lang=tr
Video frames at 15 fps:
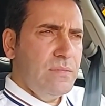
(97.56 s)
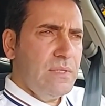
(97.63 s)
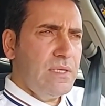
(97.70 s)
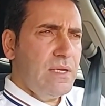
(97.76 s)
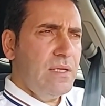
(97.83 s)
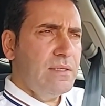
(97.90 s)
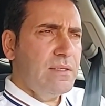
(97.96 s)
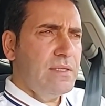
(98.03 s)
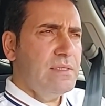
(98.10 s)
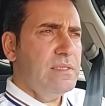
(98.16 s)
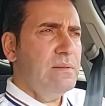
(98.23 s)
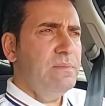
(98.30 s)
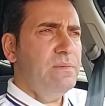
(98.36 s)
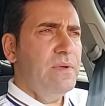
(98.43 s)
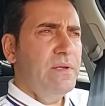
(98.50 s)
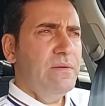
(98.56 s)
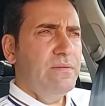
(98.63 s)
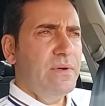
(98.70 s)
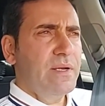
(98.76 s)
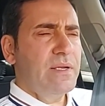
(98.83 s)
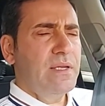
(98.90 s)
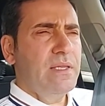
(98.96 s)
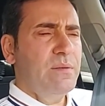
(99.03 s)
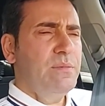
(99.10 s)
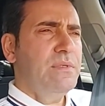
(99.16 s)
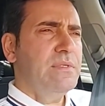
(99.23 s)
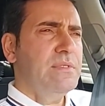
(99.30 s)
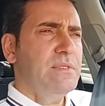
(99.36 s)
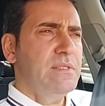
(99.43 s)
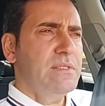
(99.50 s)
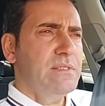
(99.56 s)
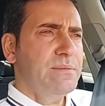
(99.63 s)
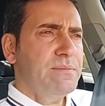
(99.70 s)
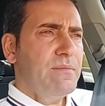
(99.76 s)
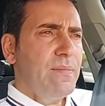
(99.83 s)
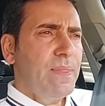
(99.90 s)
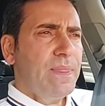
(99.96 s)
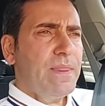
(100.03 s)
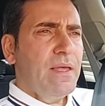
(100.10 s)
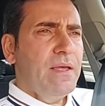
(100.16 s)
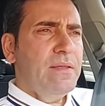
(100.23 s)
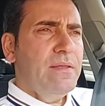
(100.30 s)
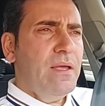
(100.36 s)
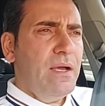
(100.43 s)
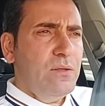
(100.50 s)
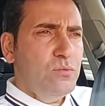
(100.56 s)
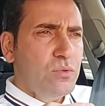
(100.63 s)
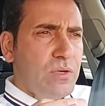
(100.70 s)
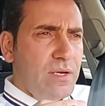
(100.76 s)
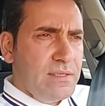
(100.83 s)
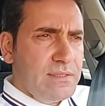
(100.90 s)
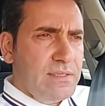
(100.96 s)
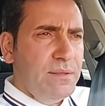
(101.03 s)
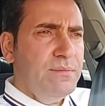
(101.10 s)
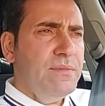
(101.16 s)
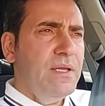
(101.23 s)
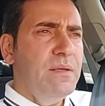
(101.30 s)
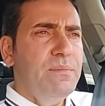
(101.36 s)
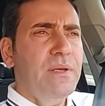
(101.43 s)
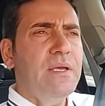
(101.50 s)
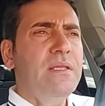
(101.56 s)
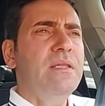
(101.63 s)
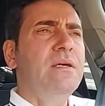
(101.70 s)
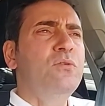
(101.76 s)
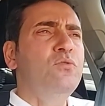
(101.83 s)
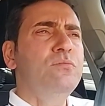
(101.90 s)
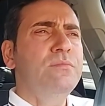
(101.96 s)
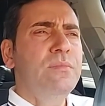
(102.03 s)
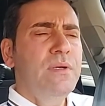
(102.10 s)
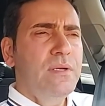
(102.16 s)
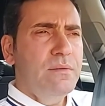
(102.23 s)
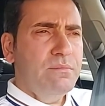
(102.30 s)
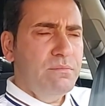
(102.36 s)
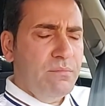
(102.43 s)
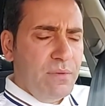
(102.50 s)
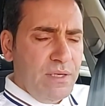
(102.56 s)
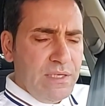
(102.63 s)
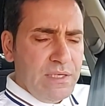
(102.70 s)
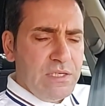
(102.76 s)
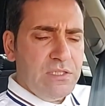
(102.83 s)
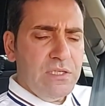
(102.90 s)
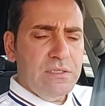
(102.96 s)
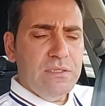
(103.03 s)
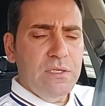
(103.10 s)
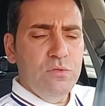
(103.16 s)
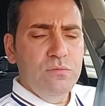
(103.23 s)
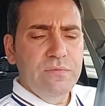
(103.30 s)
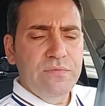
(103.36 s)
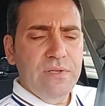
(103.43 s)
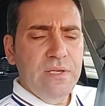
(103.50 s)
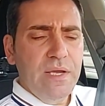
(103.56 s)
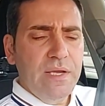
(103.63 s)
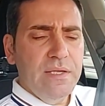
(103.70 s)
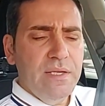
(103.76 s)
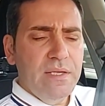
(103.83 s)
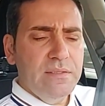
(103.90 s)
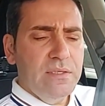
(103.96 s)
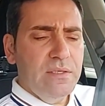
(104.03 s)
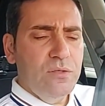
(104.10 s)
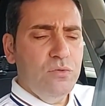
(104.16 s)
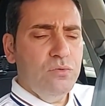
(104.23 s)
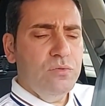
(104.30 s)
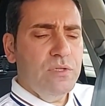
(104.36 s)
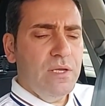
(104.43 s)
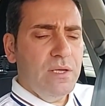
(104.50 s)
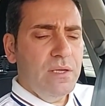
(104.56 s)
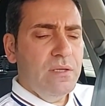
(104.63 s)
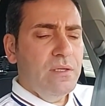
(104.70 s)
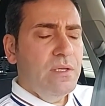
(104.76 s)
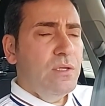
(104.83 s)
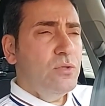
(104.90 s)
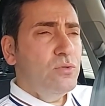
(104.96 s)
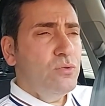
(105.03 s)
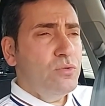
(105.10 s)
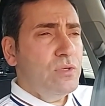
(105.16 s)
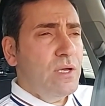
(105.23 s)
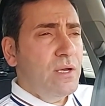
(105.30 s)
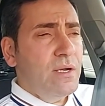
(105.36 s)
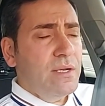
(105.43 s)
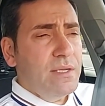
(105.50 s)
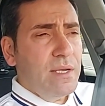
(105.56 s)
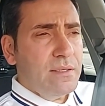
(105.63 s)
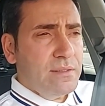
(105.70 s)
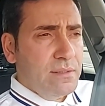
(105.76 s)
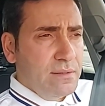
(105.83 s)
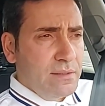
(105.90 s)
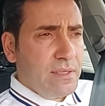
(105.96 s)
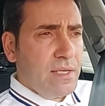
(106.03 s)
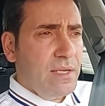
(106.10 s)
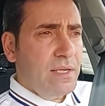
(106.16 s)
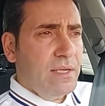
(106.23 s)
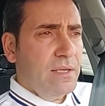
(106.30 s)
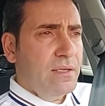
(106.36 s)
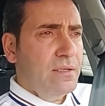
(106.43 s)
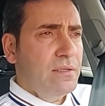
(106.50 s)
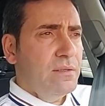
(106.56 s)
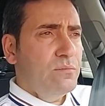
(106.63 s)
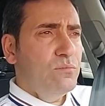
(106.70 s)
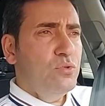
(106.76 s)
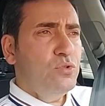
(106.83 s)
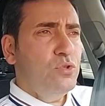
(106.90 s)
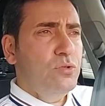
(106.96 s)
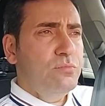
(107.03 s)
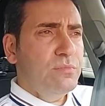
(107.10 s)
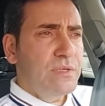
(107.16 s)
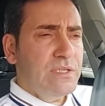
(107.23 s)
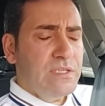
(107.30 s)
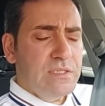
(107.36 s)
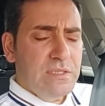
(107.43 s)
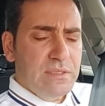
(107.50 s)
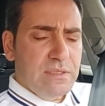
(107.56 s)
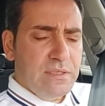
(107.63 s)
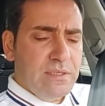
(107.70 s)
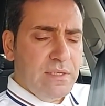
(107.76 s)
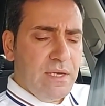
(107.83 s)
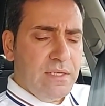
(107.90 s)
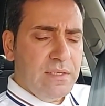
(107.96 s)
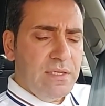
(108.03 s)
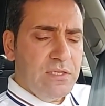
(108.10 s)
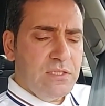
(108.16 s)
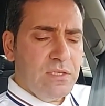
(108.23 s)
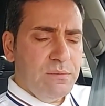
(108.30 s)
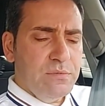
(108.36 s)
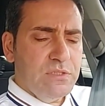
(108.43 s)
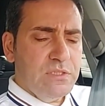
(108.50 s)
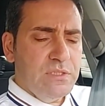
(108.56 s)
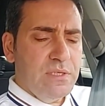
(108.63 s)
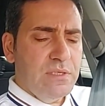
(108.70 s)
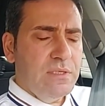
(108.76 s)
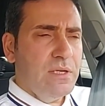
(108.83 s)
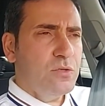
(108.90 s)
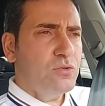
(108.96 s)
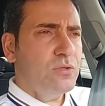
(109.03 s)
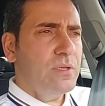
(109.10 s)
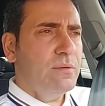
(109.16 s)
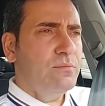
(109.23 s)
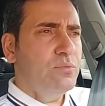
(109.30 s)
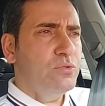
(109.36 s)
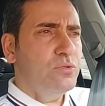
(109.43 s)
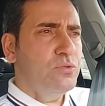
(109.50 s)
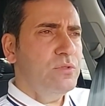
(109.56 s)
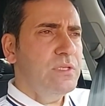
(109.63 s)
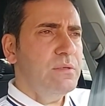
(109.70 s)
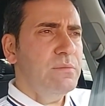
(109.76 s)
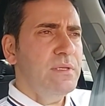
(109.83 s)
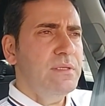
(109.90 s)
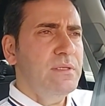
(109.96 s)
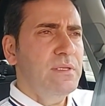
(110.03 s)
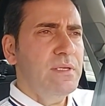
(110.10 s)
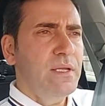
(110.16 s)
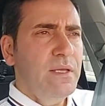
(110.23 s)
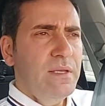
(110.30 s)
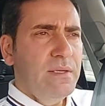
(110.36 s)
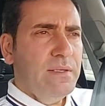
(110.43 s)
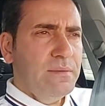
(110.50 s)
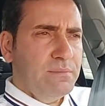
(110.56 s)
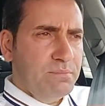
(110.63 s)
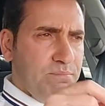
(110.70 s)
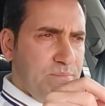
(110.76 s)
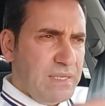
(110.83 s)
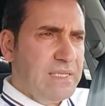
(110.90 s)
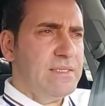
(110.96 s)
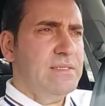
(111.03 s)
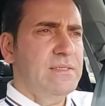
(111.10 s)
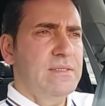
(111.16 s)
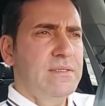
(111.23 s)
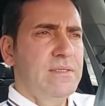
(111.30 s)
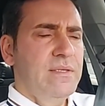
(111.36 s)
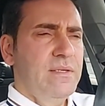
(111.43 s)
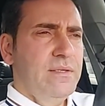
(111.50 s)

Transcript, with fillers: dikkat kesilip fark edebilirsiniz. Nahnu kasemna beynehum maişetehum fil hayati dünya. Dünya hayatındaki bütün maişetin yani yaşam için ihtiyaç olan bütün nimetleri biz